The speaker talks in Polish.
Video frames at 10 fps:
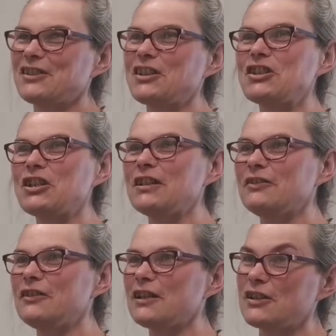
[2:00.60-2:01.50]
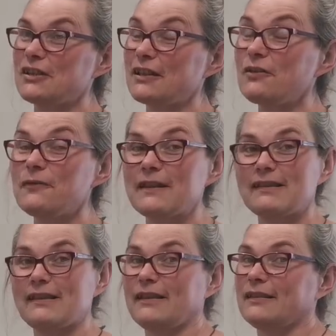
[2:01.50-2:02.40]
że jeżeli dodacie tego
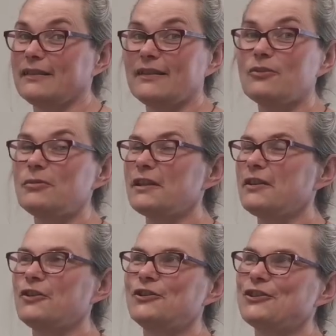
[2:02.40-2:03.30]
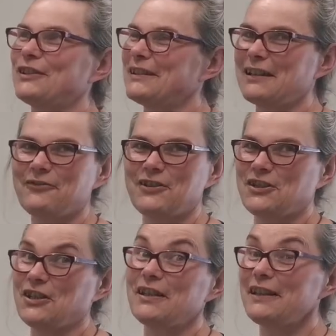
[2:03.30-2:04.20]
więcej, tego mniej, ono i tak
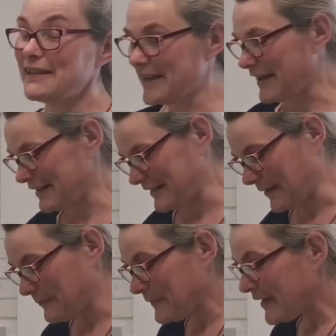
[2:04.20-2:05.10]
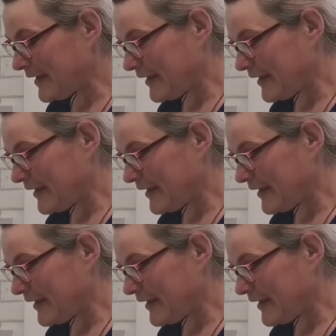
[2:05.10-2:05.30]
wyjdzie idealne.